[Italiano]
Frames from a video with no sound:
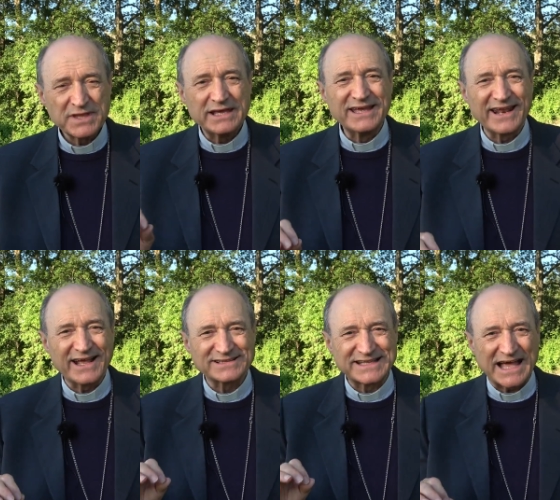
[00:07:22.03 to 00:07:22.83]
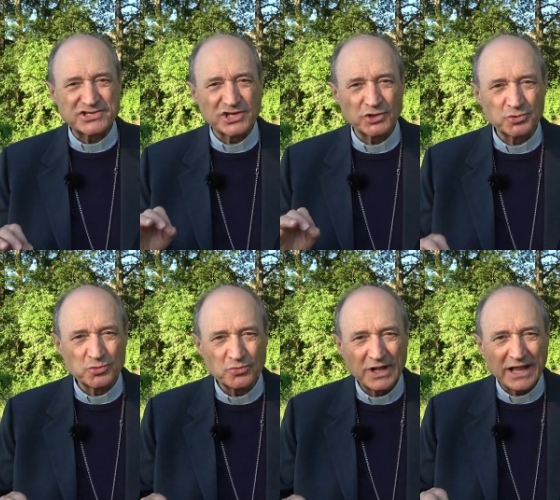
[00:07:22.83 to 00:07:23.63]
In realtà
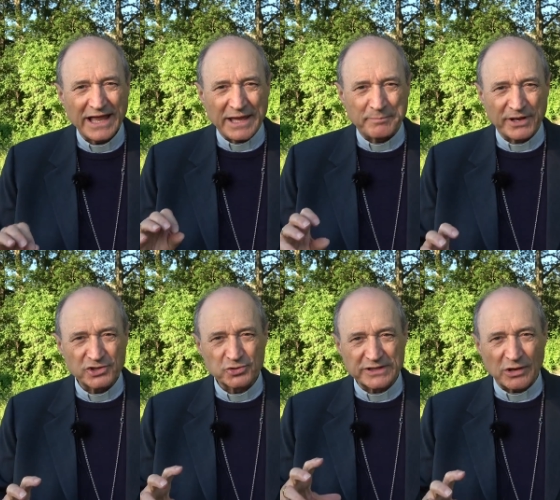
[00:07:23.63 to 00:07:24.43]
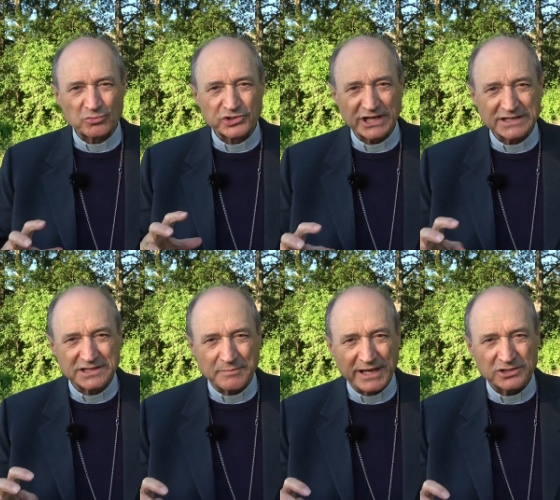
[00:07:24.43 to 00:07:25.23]
Gesù è preso da un
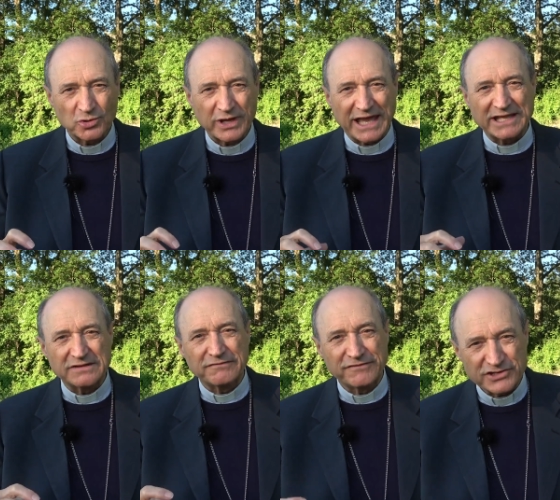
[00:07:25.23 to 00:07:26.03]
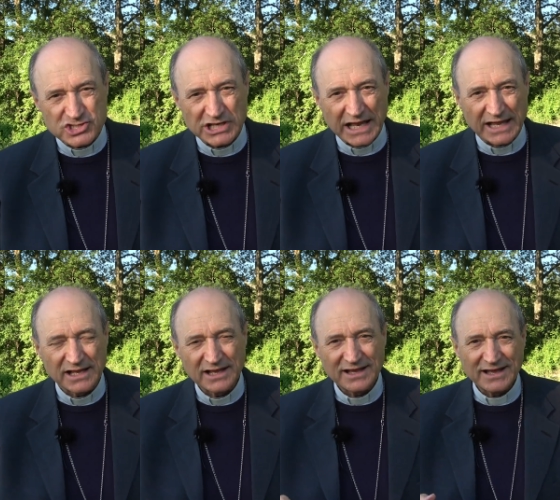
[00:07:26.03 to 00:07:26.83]
sentimento che è difficile
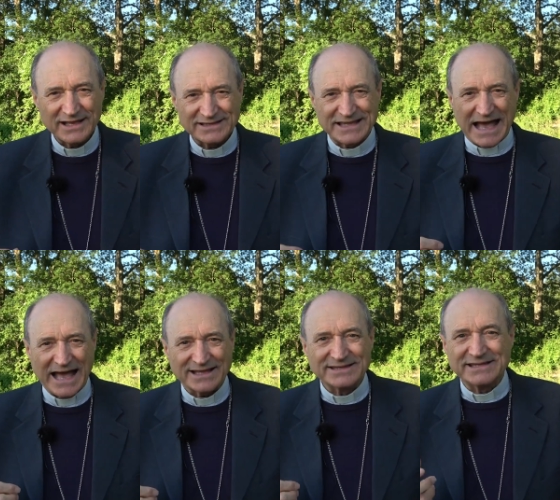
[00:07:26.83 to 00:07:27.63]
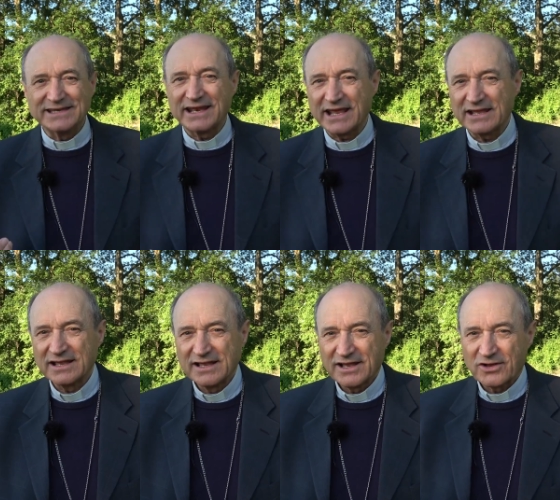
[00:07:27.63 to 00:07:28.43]
da dire
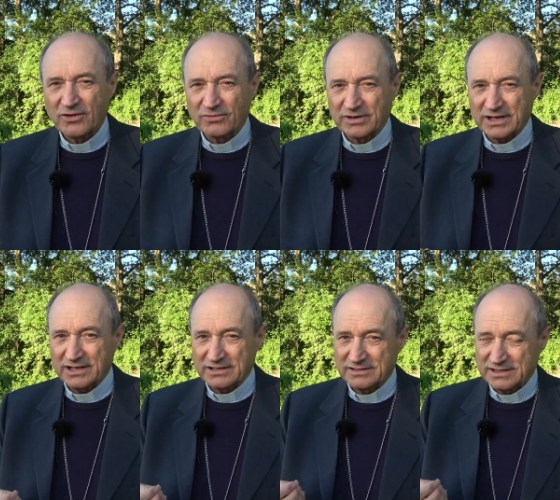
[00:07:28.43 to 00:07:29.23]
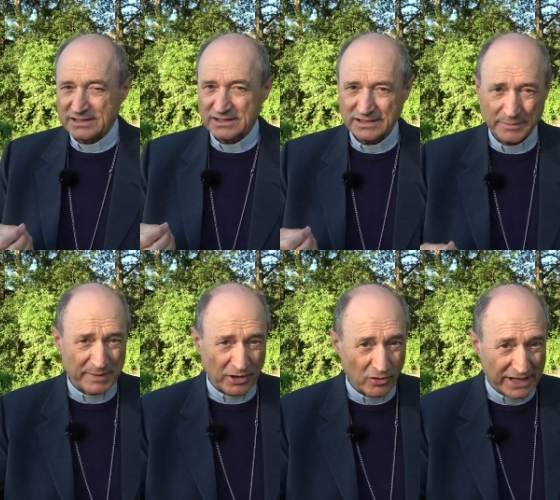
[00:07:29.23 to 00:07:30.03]
con eh, le
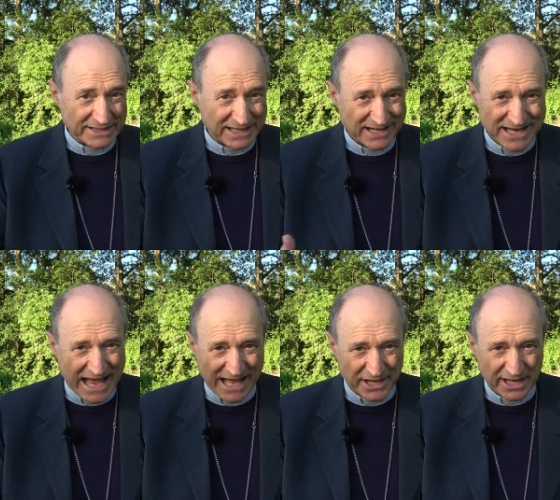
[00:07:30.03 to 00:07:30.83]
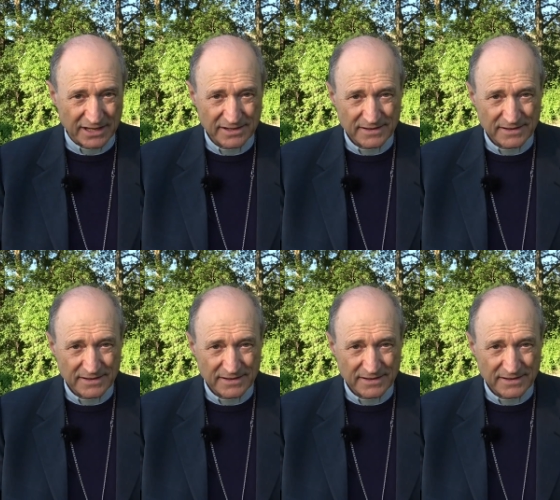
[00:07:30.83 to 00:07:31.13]
parole italiane,